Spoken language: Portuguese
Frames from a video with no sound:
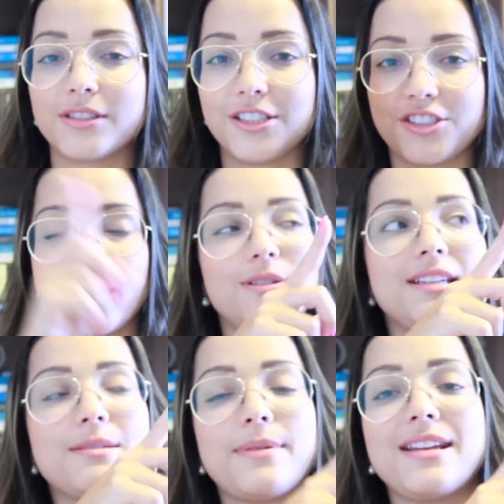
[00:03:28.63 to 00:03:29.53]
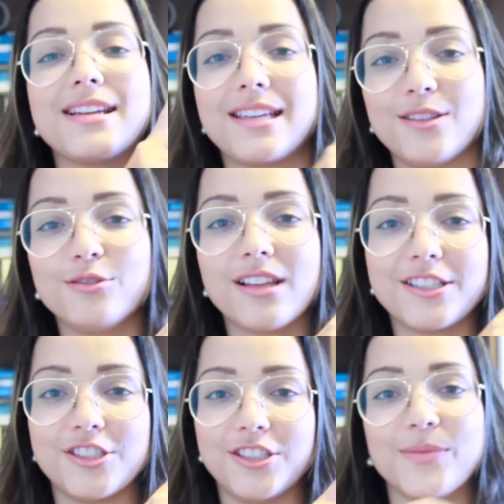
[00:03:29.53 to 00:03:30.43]
Eu vou deixar o link pra ele aqui no
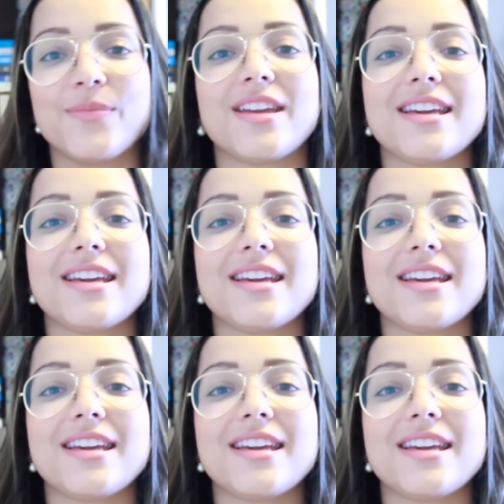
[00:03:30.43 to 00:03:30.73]
ladinho.